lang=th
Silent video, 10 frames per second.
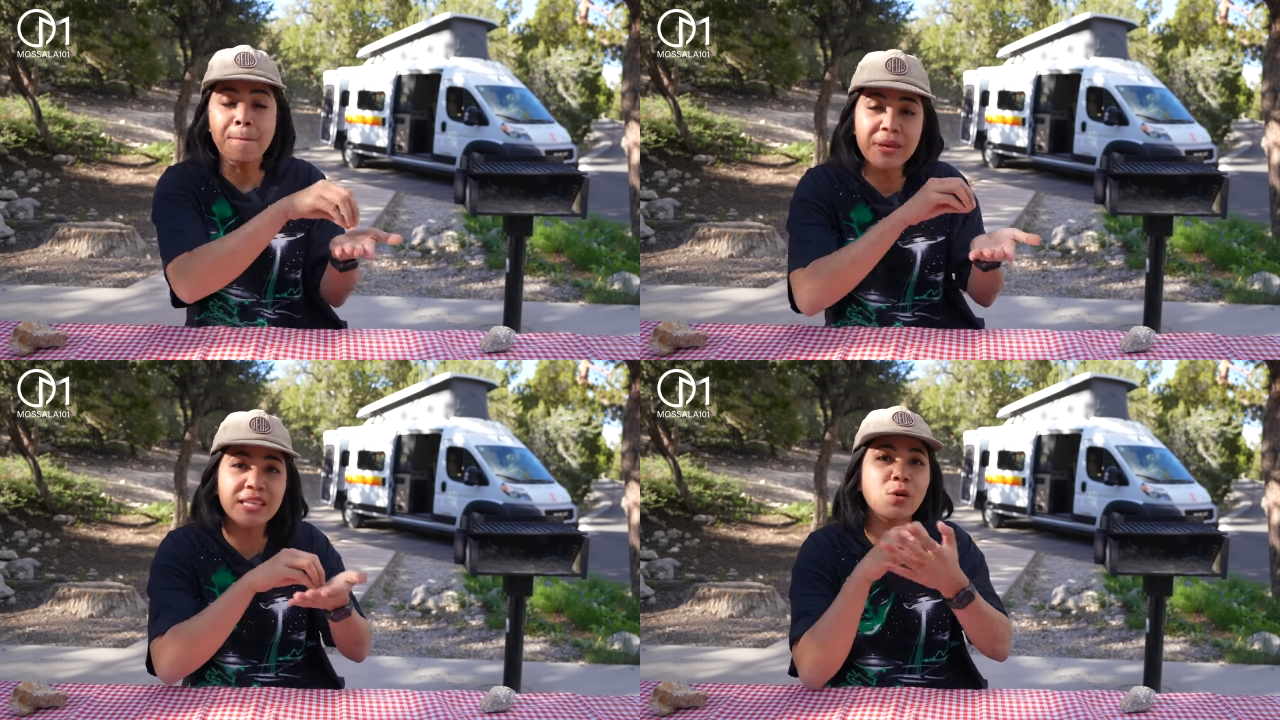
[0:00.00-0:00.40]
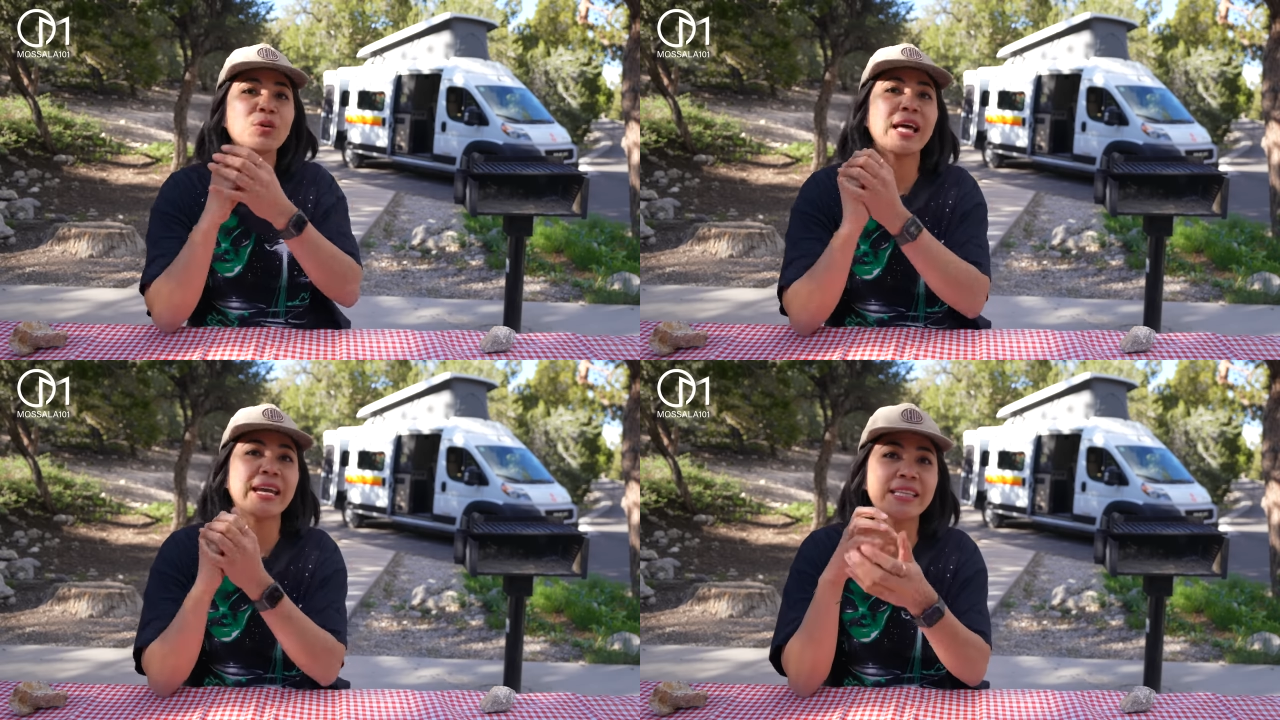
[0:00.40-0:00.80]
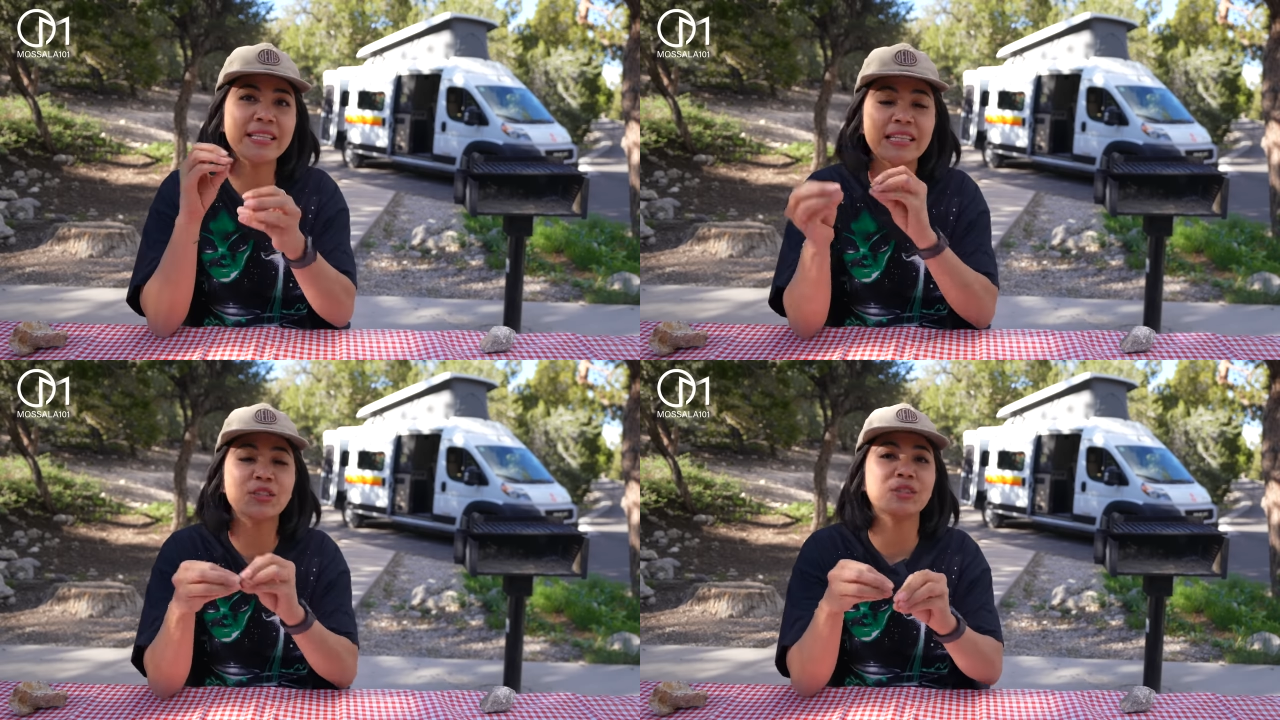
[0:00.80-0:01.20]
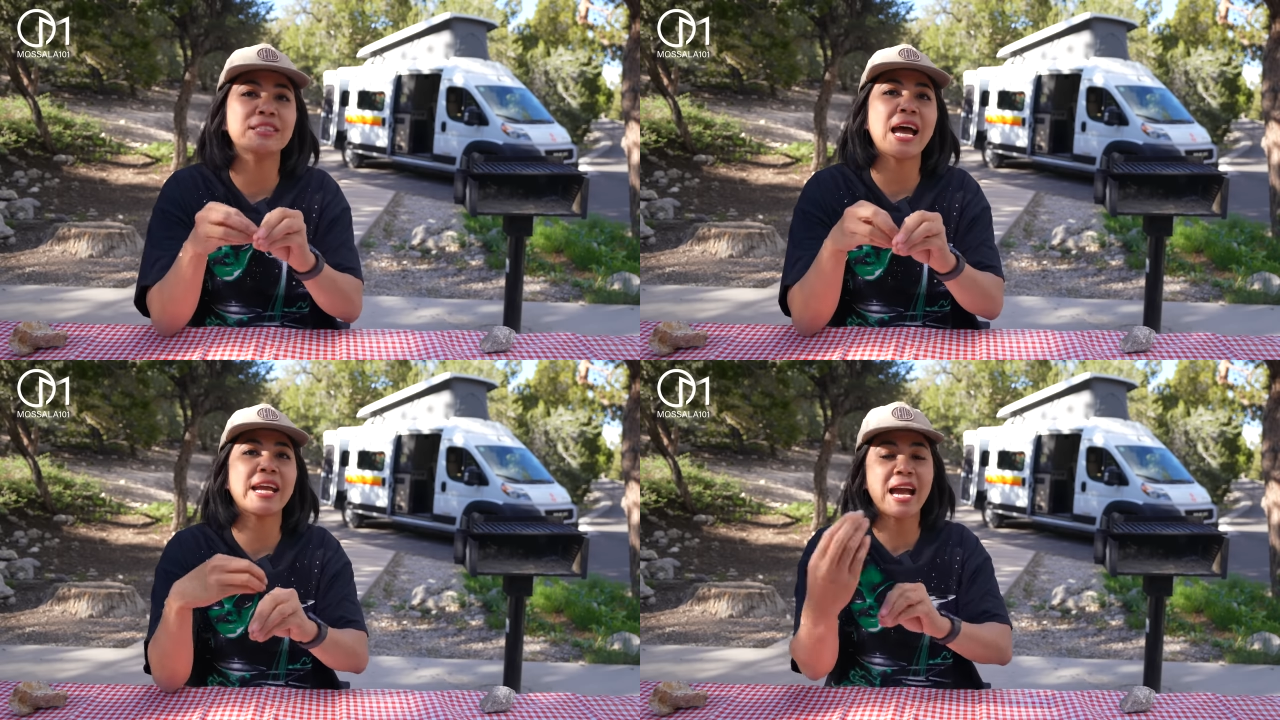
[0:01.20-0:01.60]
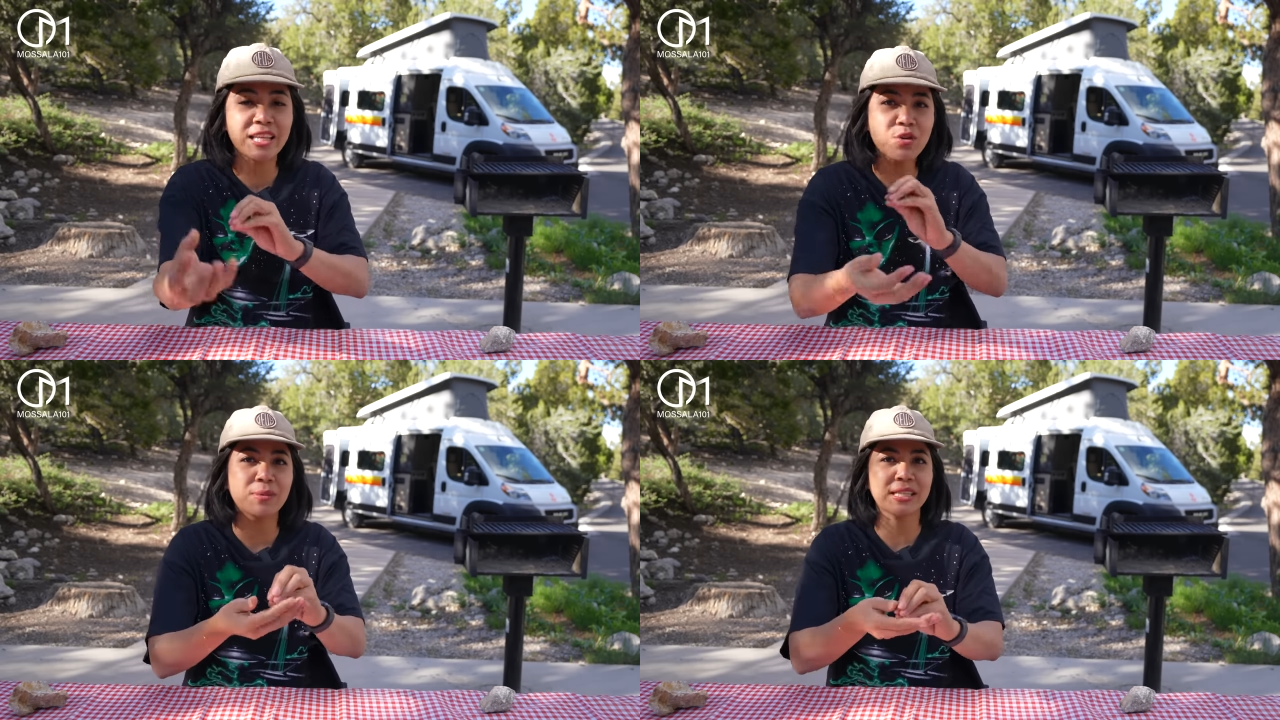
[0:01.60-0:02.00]
มีตรงไหนที่น่าสนใจใคร
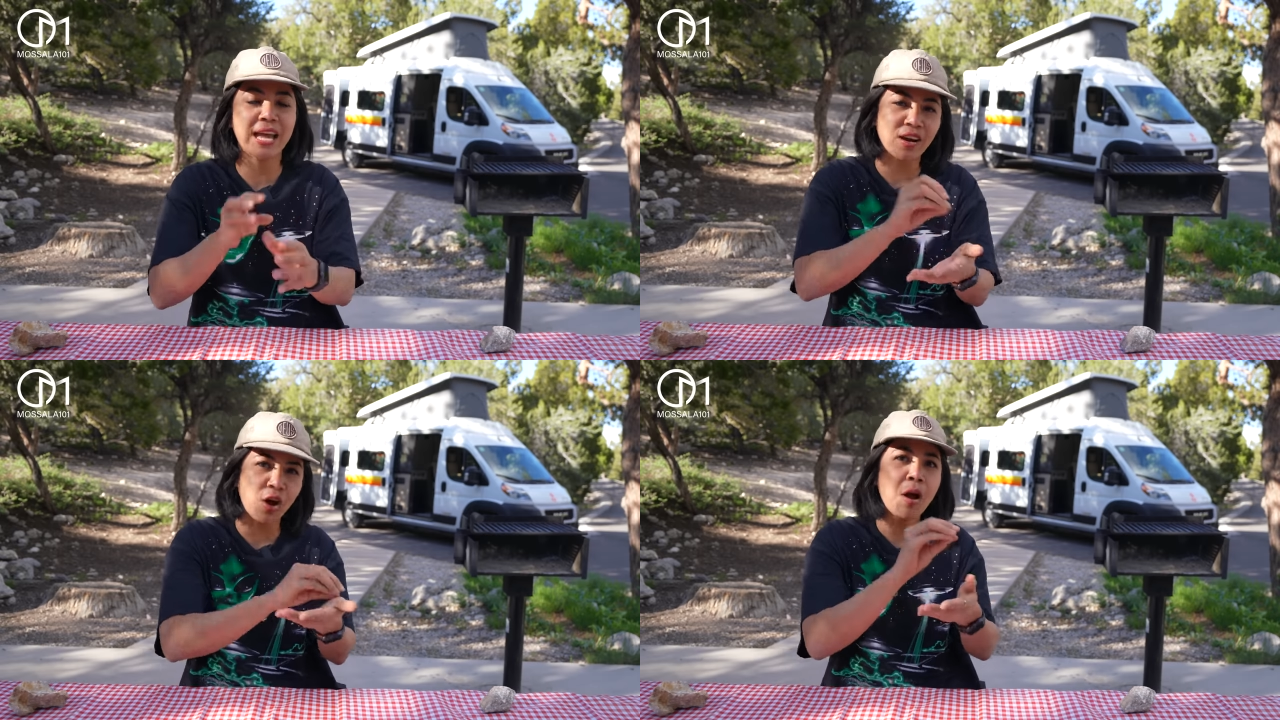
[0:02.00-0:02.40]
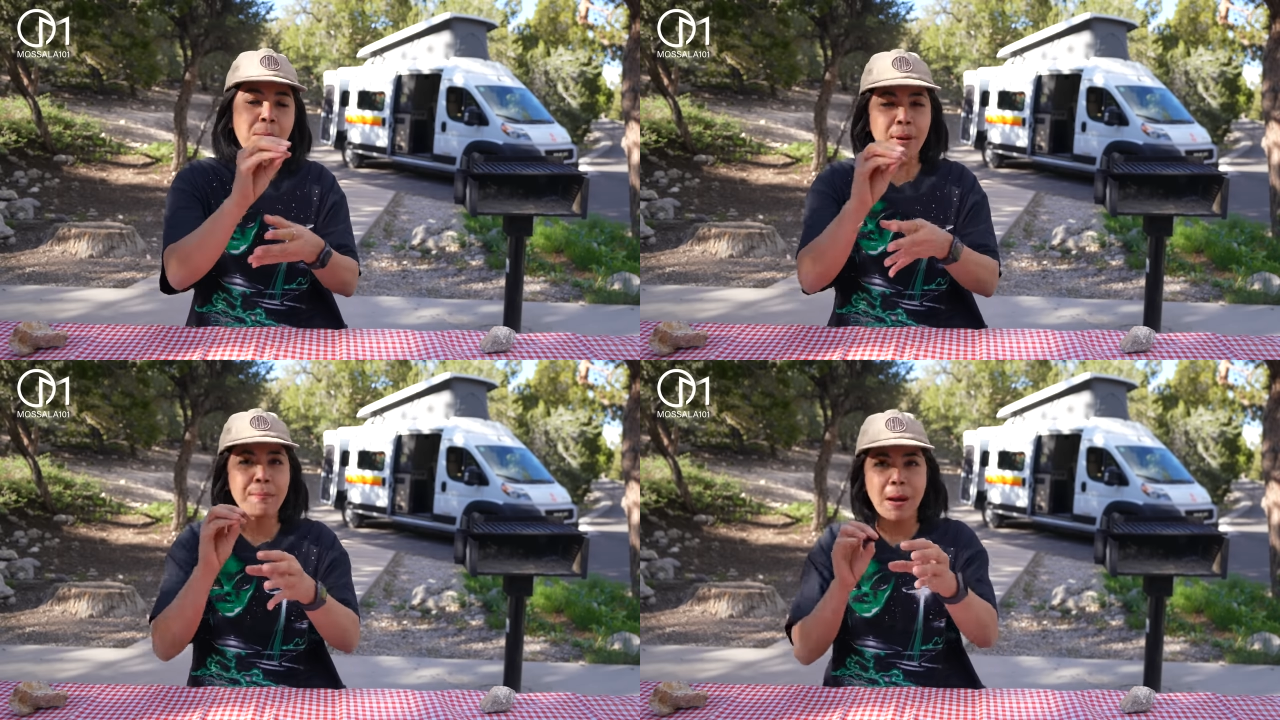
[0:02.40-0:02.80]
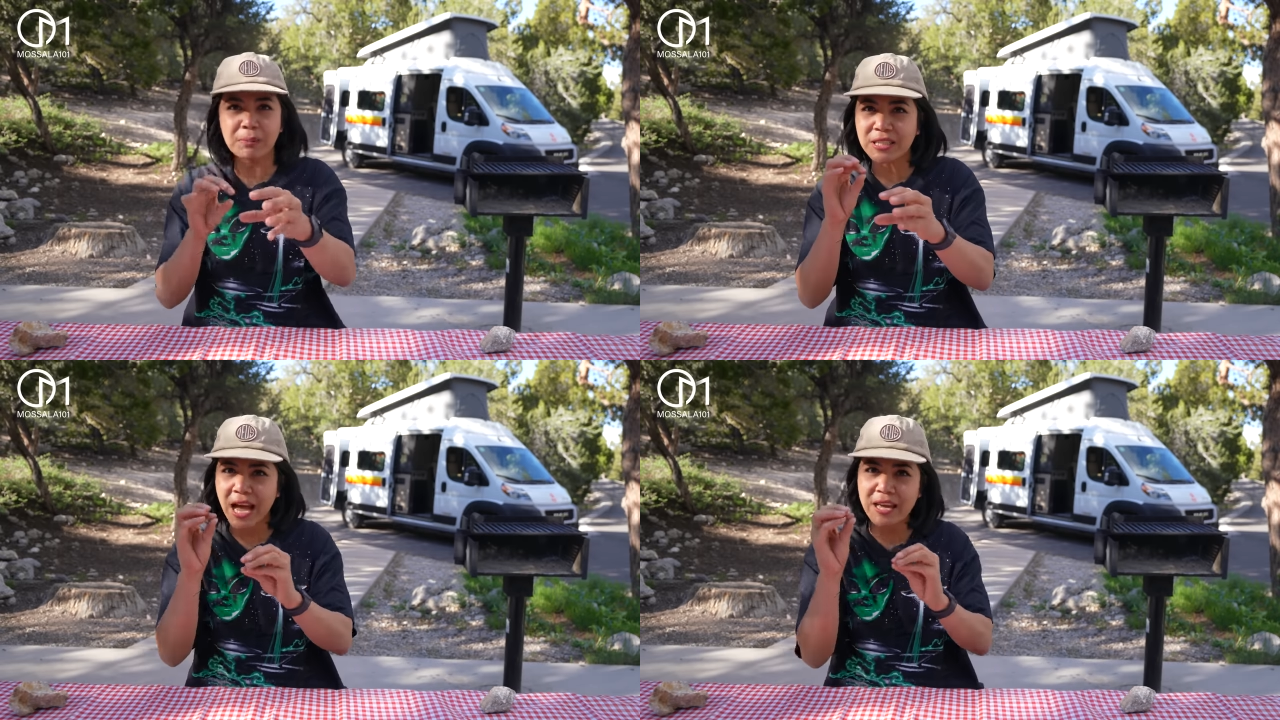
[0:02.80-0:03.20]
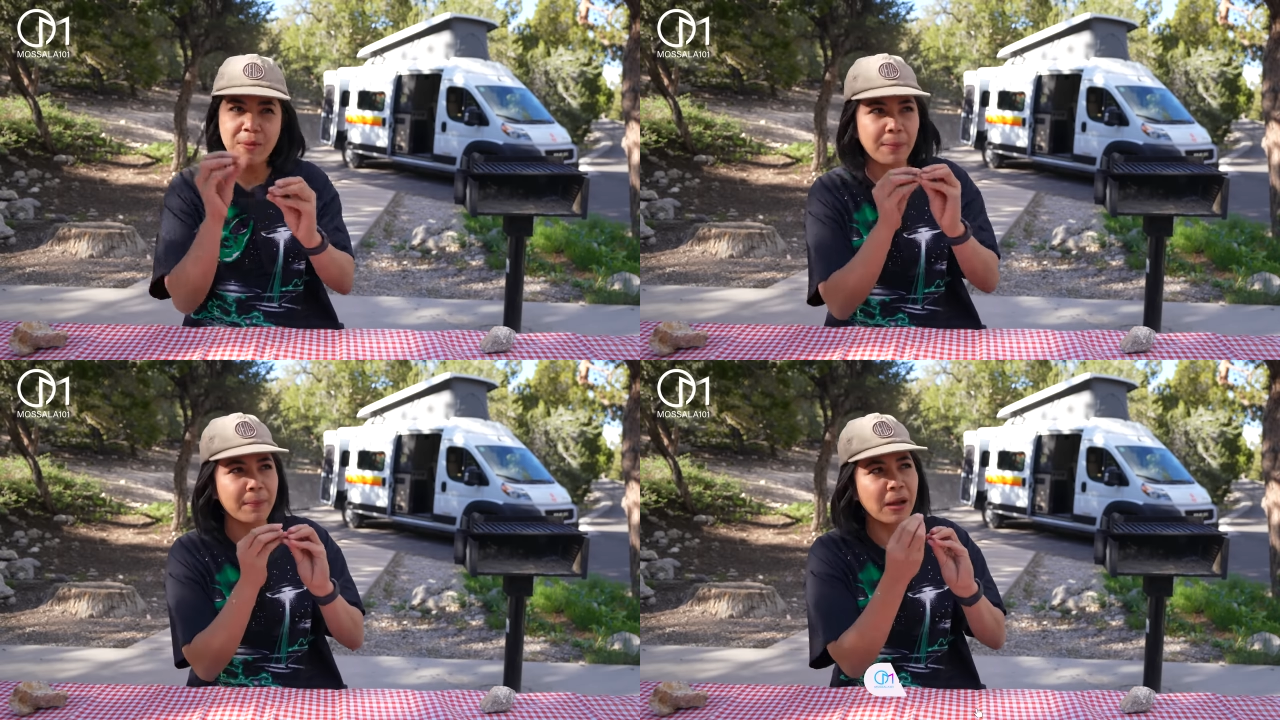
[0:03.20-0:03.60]
ที่อยู่เมืองไทยก็ลองไปปรับใช้แบบ